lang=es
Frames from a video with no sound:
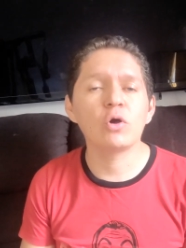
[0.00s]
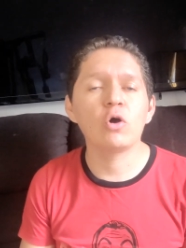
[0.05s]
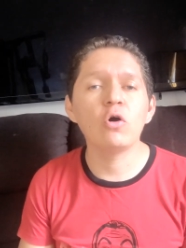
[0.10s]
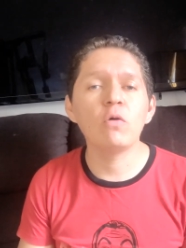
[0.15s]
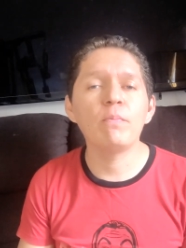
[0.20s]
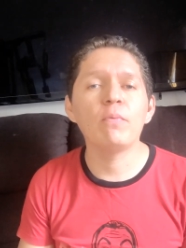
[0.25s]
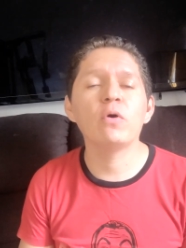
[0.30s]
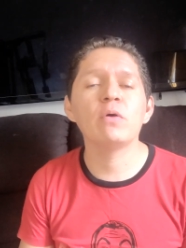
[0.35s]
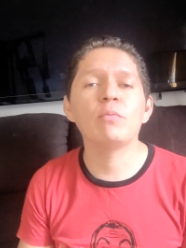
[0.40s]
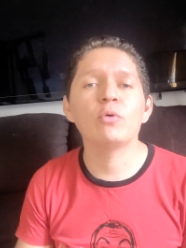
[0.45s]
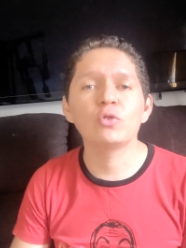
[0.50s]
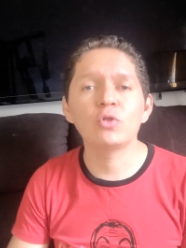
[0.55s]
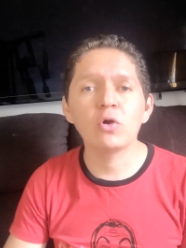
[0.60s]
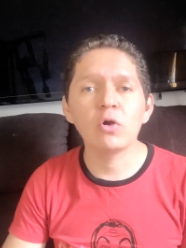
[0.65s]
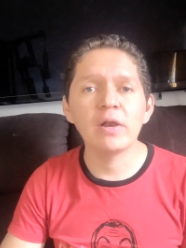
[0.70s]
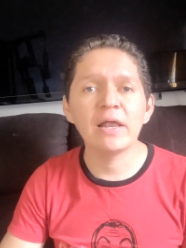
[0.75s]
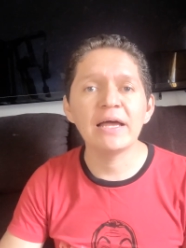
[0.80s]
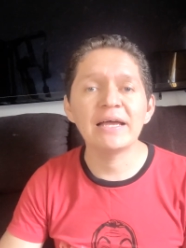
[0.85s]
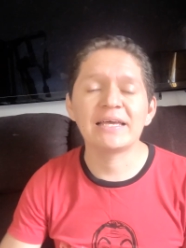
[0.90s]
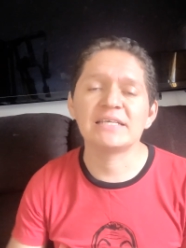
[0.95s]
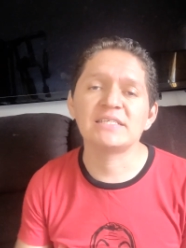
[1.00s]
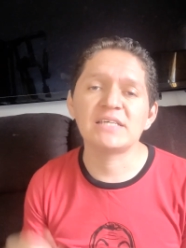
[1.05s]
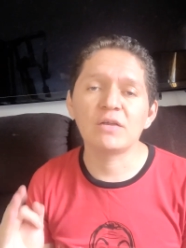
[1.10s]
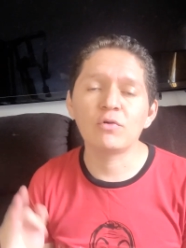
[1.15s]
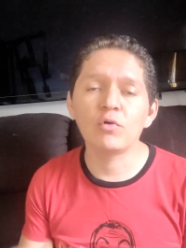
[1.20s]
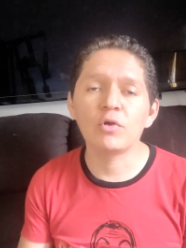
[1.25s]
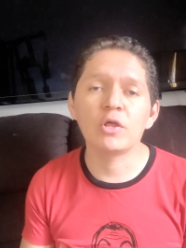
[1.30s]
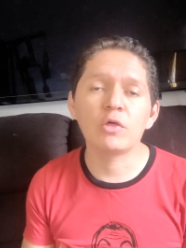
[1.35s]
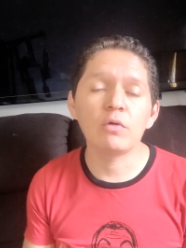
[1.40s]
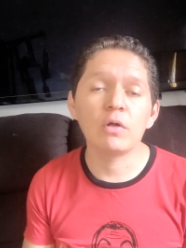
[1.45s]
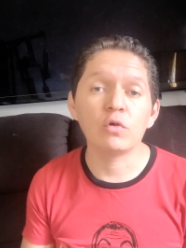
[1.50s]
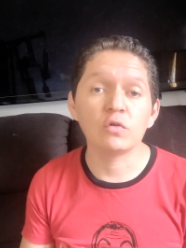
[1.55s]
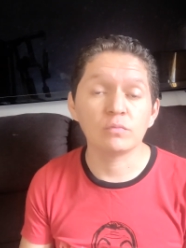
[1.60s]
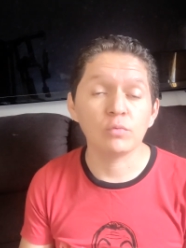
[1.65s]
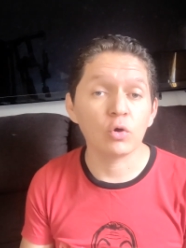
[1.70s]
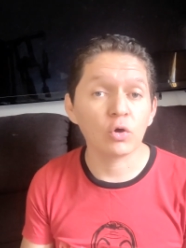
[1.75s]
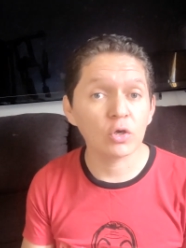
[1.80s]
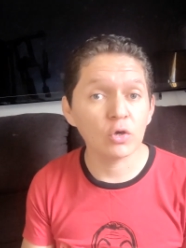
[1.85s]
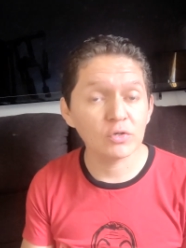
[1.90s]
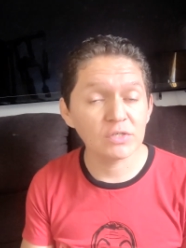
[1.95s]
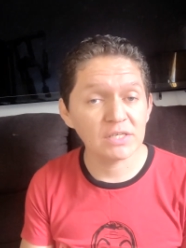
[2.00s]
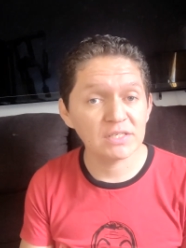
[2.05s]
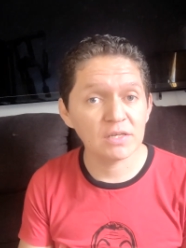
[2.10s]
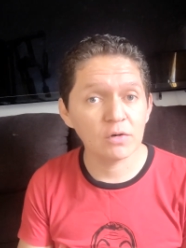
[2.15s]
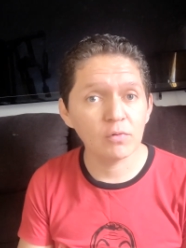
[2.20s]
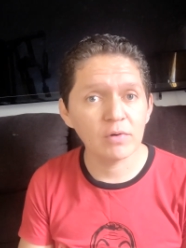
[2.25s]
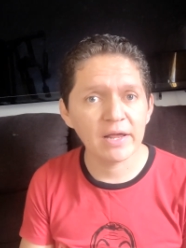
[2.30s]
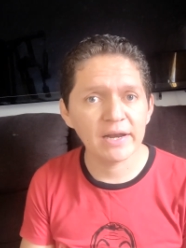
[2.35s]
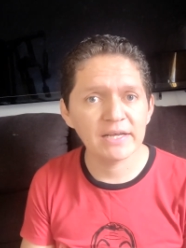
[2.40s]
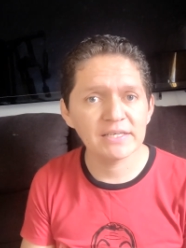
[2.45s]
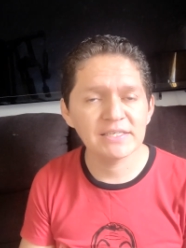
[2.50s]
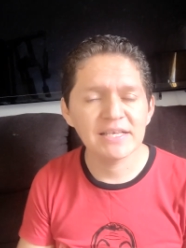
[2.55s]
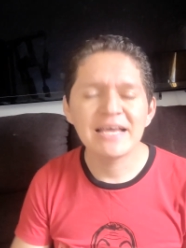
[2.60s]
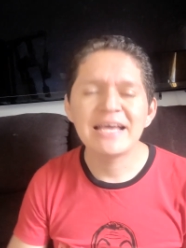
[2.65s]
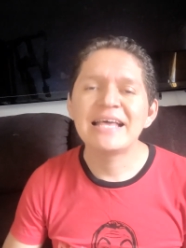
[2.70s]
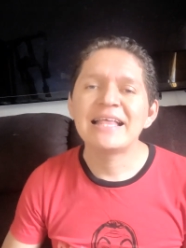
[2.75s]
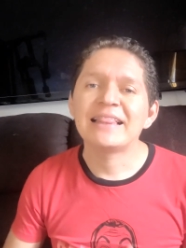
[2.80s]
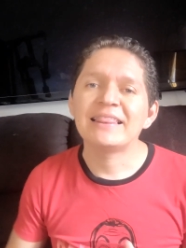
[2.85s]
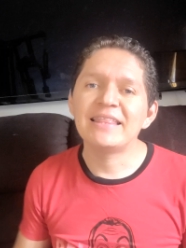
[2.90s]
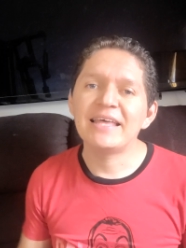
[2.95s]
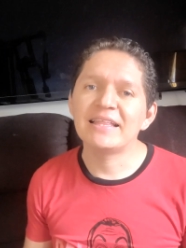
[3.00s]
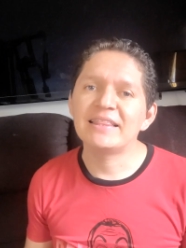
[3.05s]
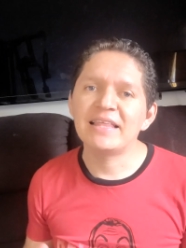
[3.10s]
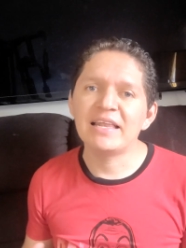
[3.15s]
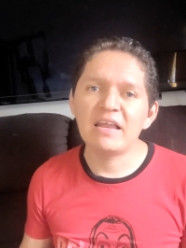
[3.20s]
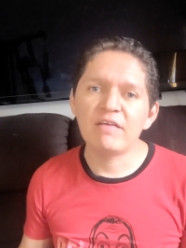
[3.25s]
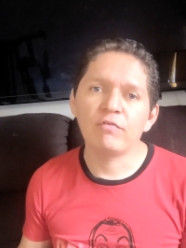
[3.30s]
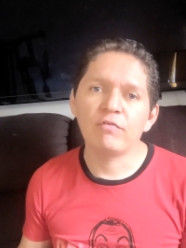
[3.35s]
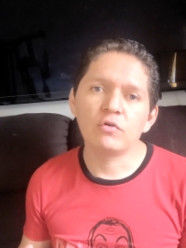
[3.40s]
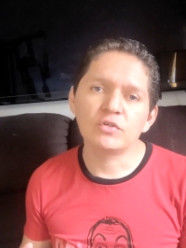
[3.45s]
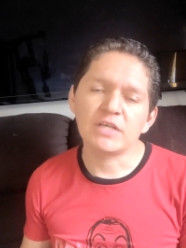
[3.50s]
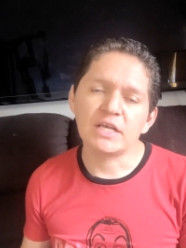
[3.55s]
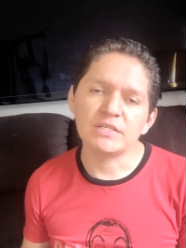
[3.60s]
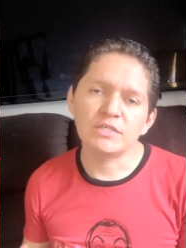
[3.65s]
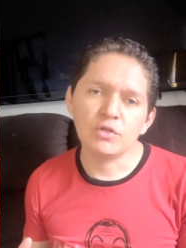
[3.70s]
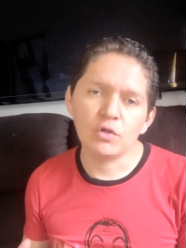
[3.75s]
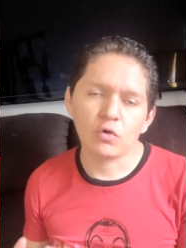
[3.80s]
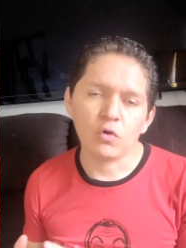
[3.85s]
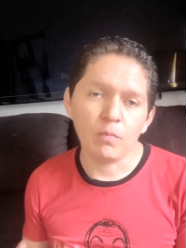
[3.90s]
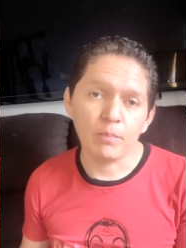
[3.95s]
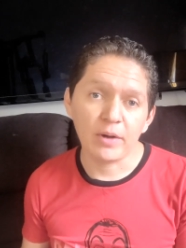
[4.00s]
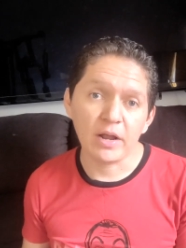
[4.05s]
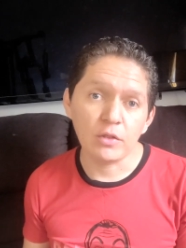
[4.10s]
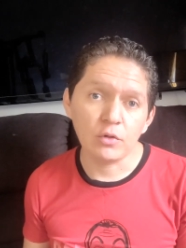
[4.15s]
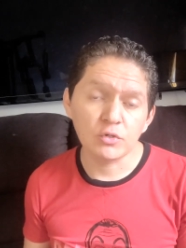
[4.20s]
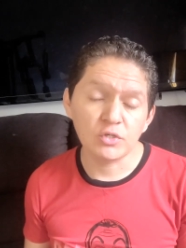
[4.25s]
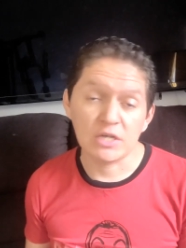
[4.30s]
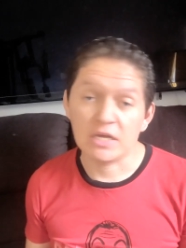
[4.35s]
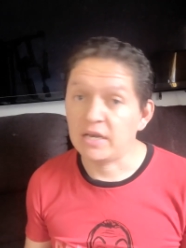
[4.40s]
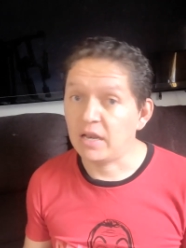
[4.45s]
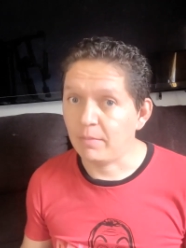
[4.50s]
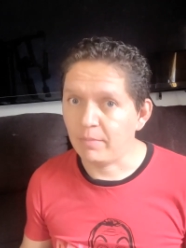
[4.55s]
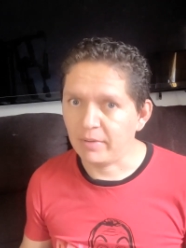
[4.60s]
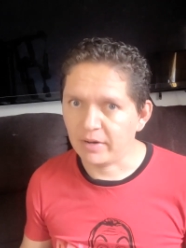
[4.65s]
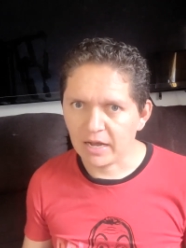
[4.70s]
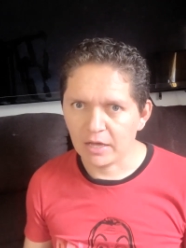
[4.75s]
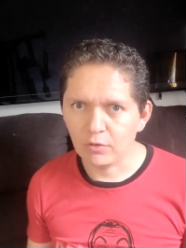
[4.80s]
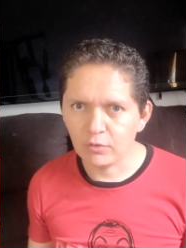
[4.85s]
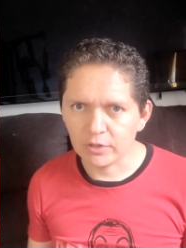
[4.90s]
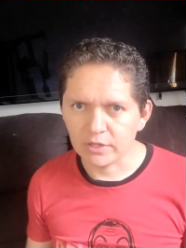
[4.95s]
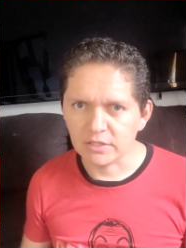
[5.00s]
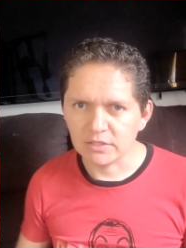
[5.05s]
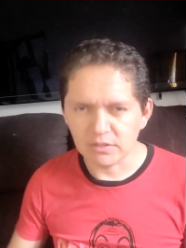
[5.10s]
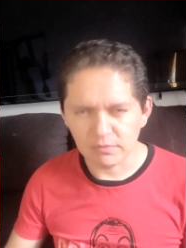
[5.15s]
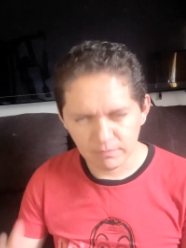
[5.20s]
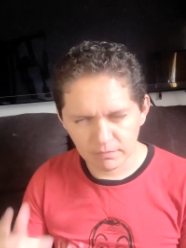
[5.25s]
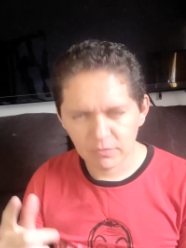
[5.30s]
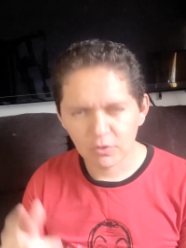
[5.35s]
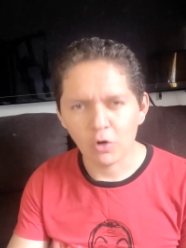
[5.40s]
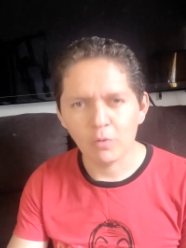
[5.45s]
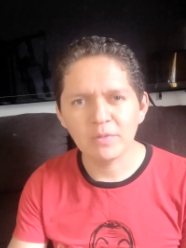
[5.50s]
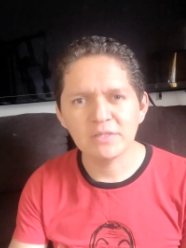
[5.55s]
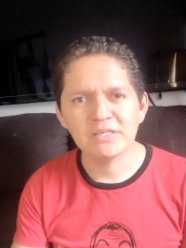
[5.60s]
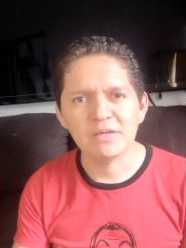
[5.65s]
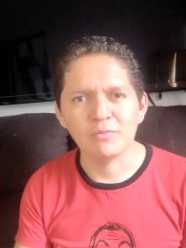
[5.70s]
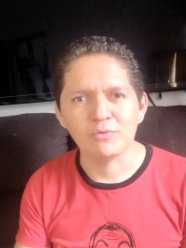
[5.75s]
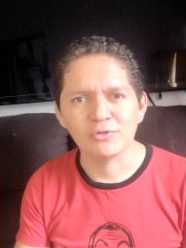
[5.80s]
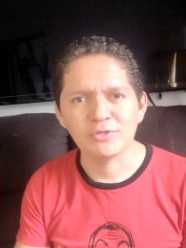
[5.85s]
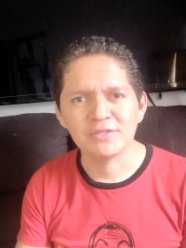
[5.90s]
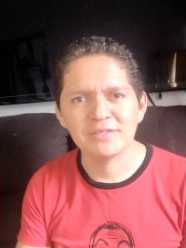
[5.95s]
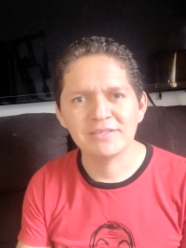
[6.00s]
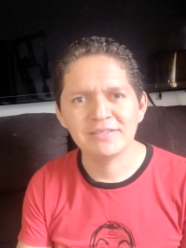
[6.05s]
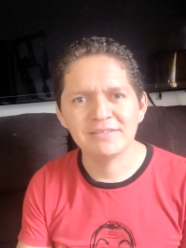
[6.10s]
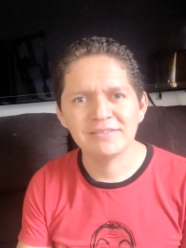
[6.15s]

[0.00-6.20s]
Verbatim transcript: Oppo y Motorola que se han unido a los bloqueos de celulares de teléfonos que han sido comprados en el mercado gris. Comencemos.